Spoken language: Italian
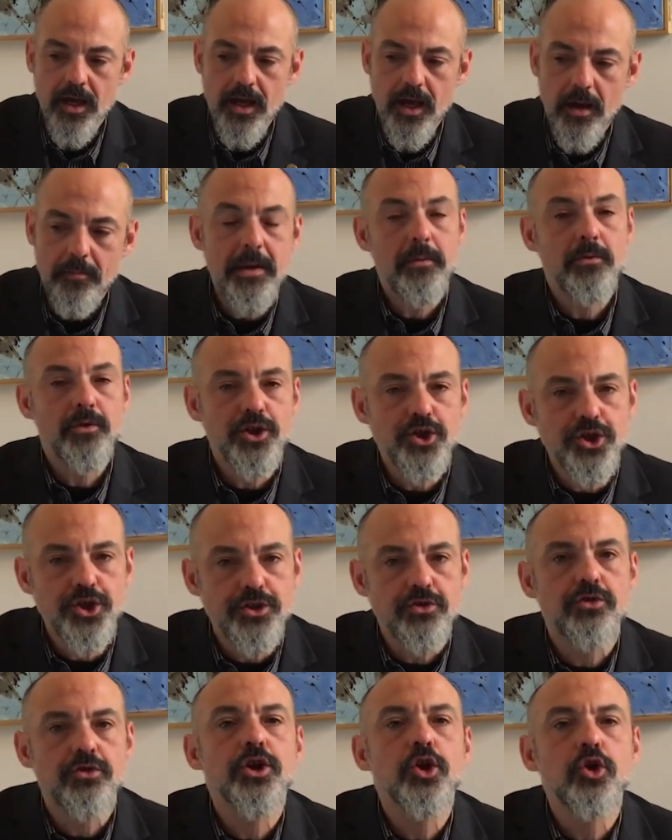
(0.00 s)
e abbiamo
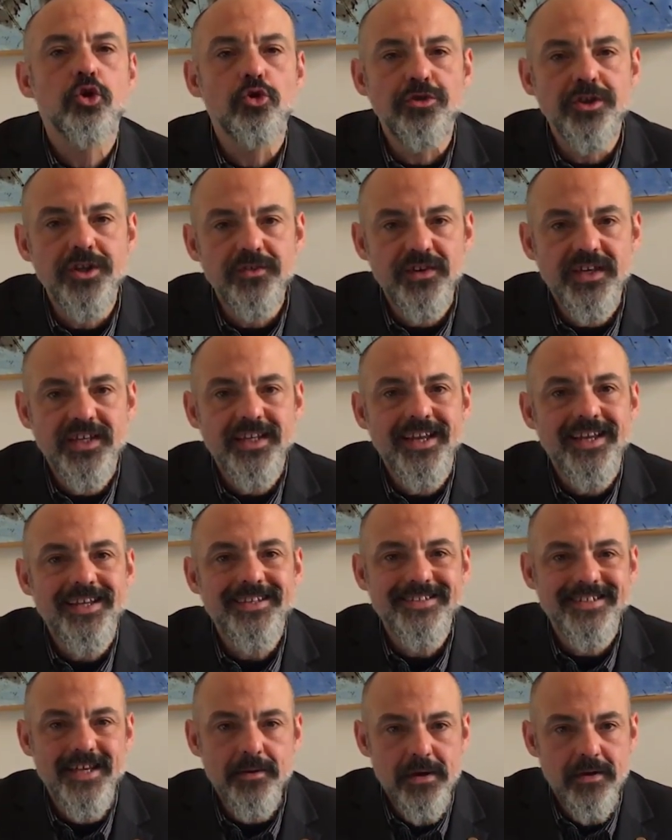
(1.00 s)
deciso di condividere
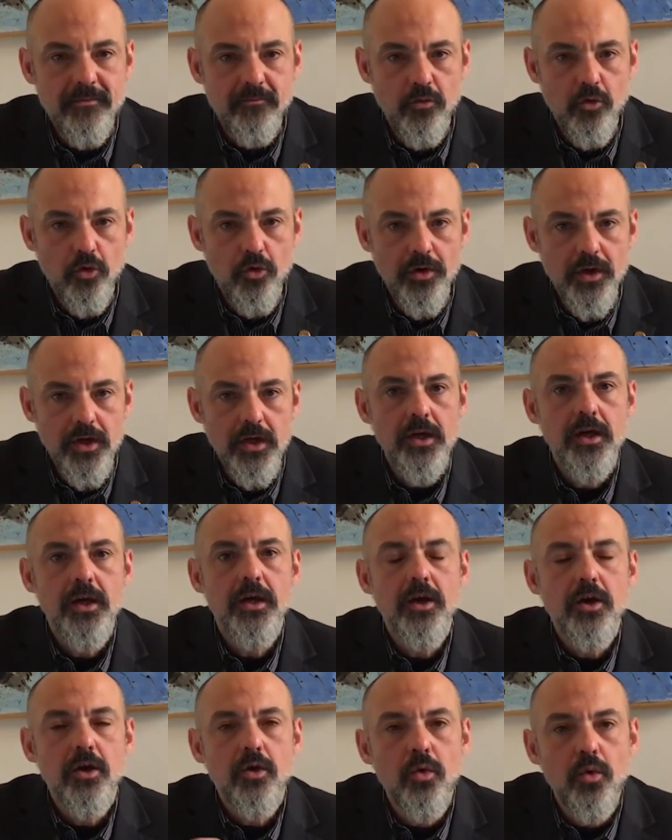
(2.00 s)
insieme a voi
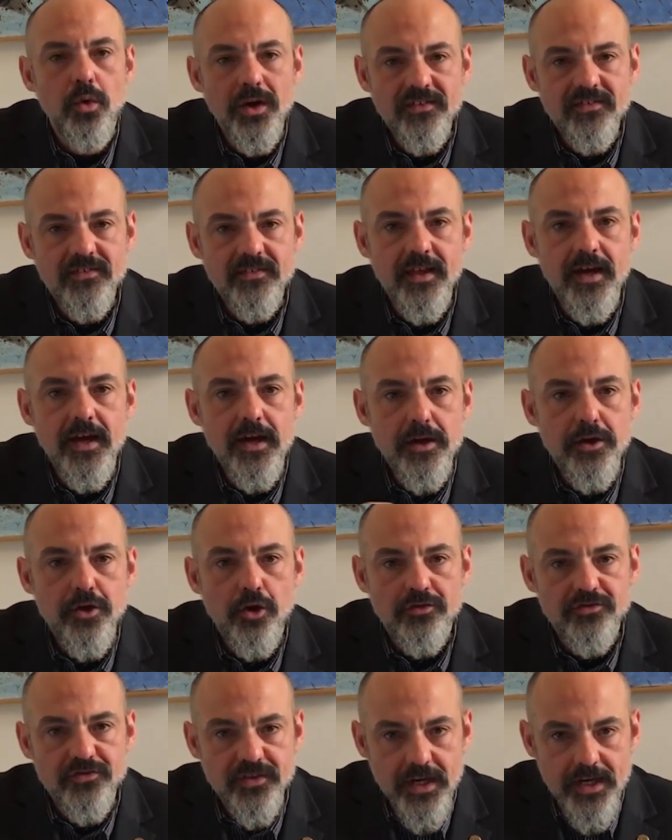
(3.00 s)
questa
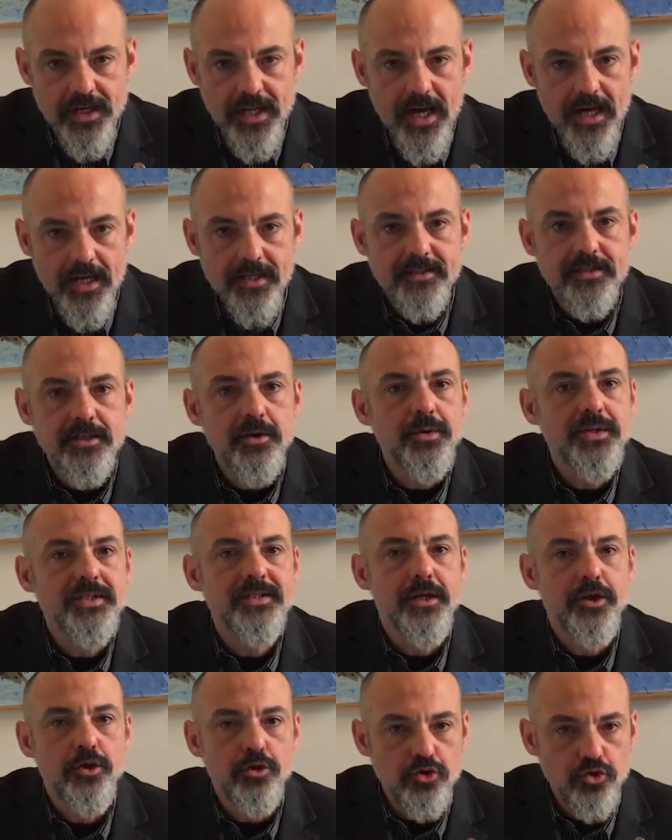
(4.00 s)
nostra analisi,
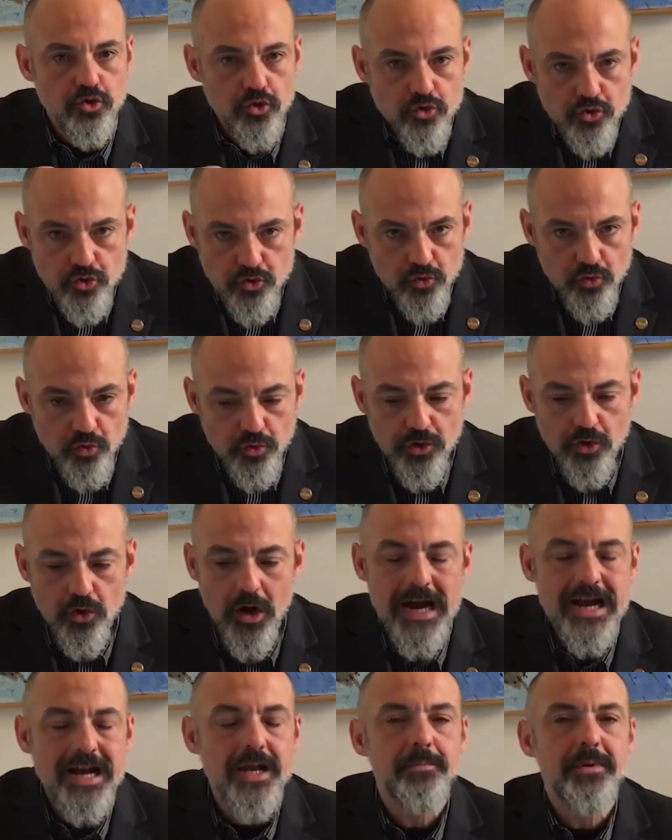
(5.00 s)
questo nostro studio,
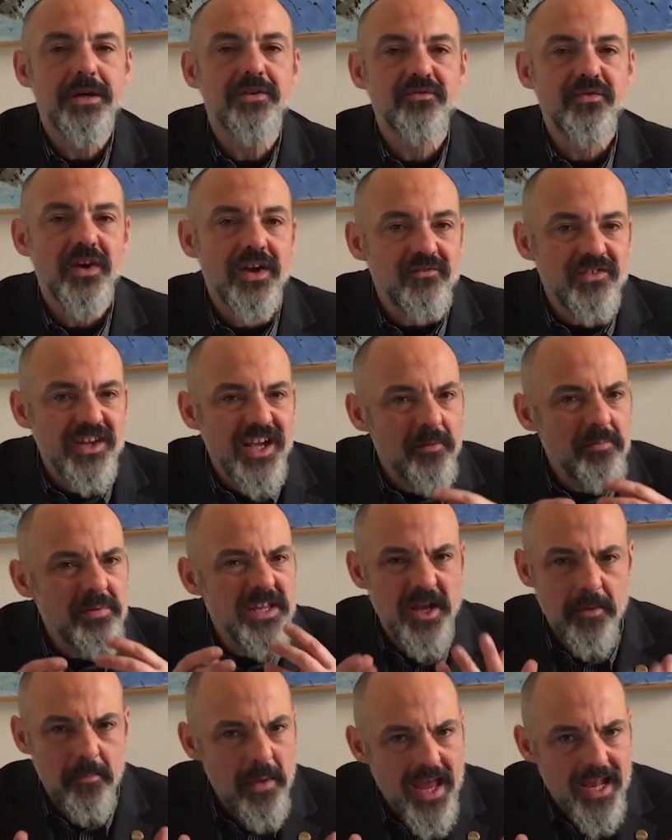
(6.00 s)
anche per farvi
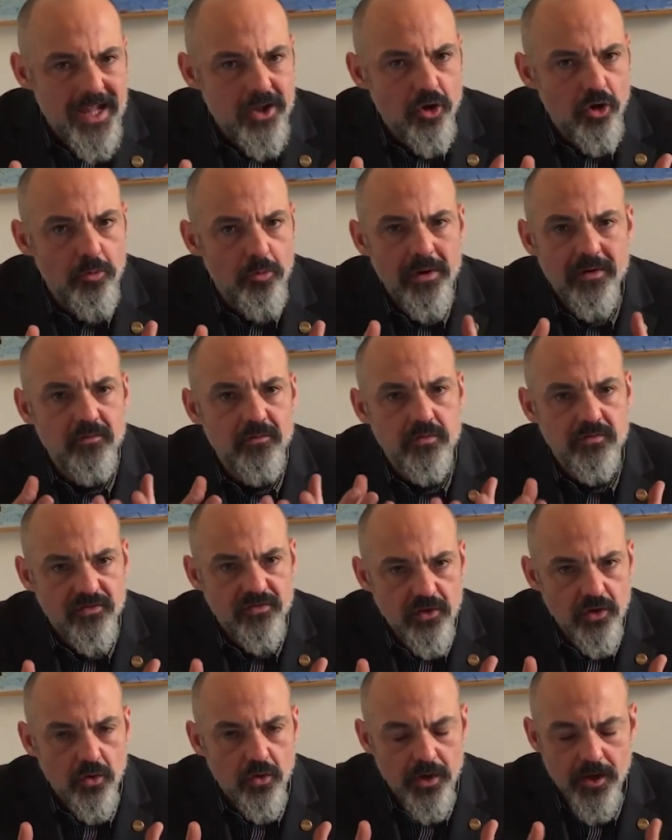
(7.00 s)
capire meglio come
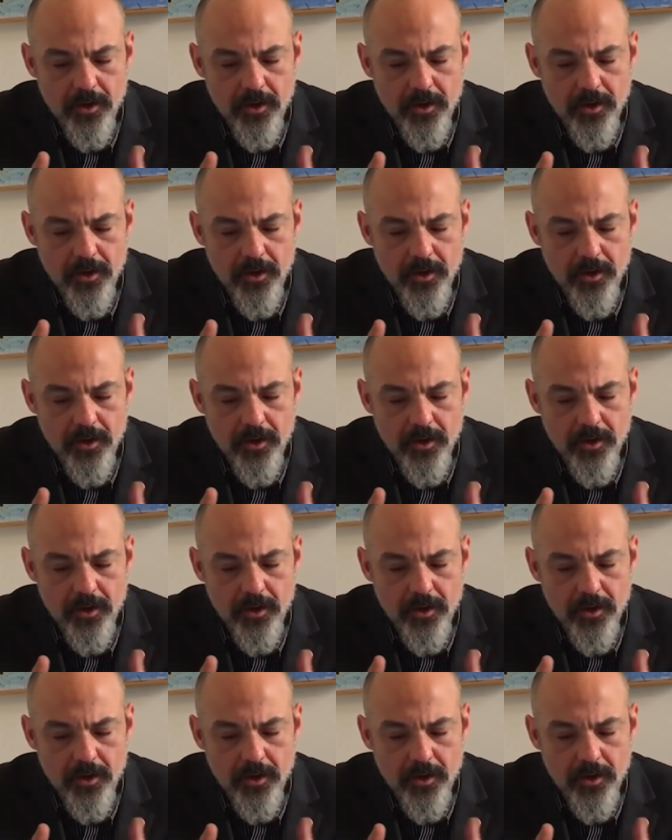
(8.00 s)
funziona.